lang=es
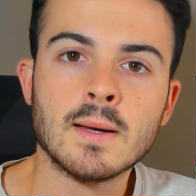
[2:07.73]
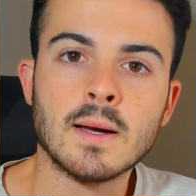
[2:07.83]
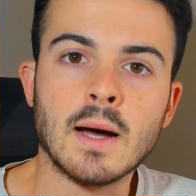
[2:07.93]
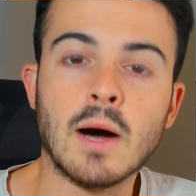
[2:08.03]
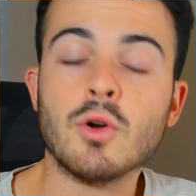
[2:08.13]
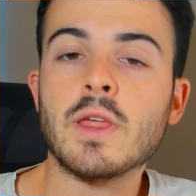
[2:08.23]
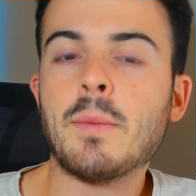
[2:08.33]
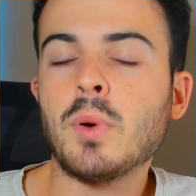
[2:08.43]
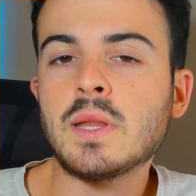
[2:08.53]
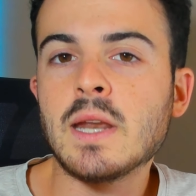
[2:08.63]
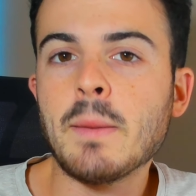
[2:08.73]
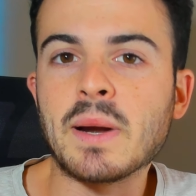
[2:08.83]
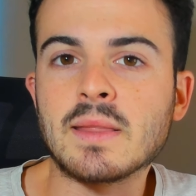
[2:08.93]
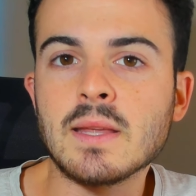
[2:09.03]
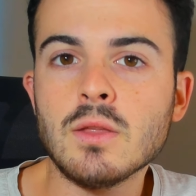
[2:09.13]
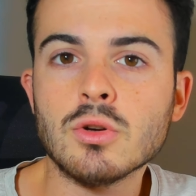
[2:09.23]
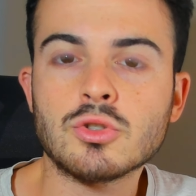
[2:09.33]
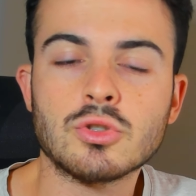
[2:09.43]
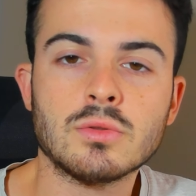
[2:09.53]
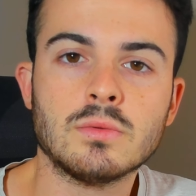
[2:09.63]
Ahora después tenés
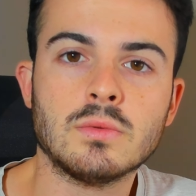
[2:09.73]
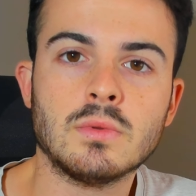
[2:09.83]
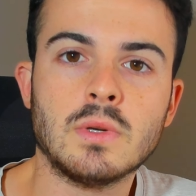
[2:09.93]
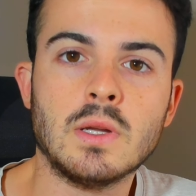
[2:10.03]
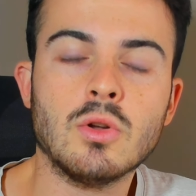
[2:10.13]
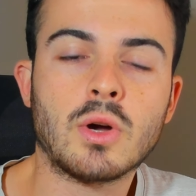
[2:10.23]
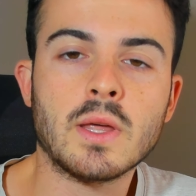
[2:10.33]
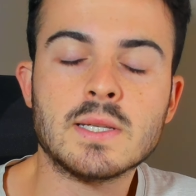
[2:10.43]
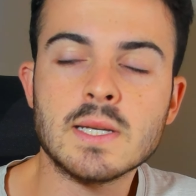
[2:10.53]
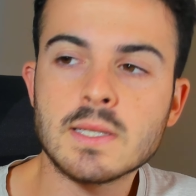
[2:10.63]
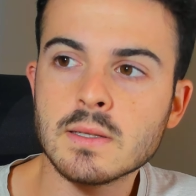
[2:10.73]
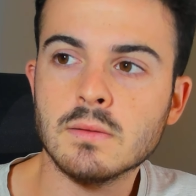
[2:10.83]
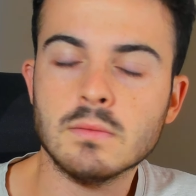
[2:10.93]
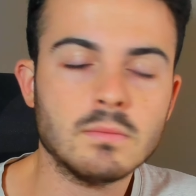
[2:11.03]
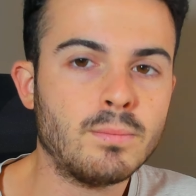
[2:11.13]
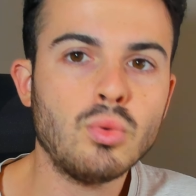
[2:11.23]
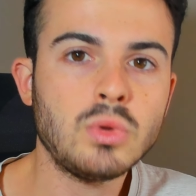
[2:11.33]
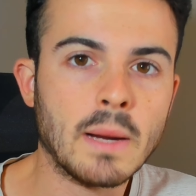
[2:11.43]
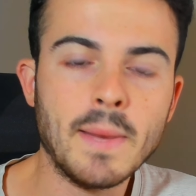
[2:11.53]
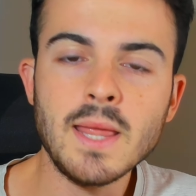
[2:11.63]
partidos en los que decís,
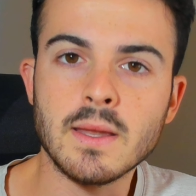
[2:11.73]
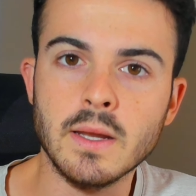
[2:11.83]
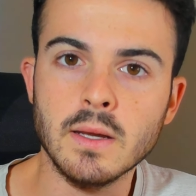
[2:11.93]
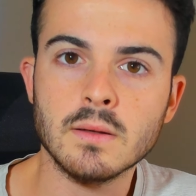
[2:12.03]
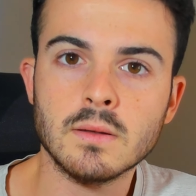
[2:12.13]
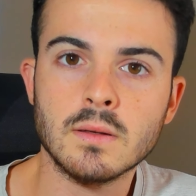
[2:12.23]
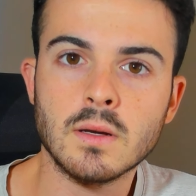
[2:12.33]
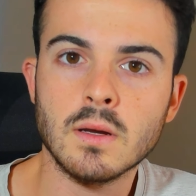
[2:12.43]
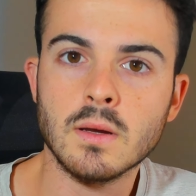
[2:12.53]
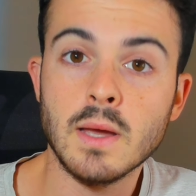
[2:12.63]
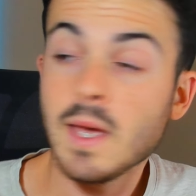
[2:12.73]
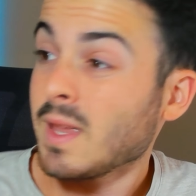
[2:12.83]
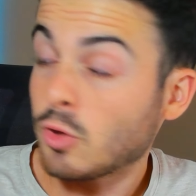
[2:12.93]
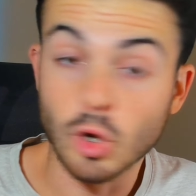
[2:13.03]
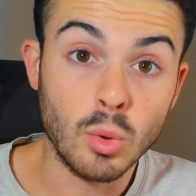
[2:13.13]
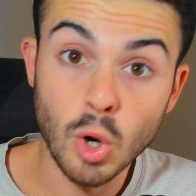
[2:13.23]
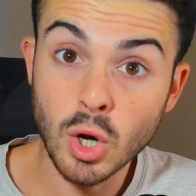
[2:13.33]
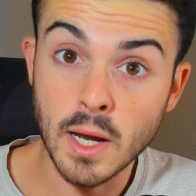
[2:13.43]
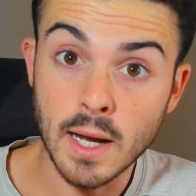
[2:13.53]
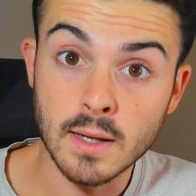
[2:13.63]
puta madre, ¿esto es
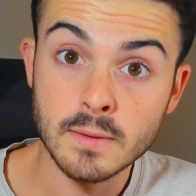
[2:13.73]
Boca?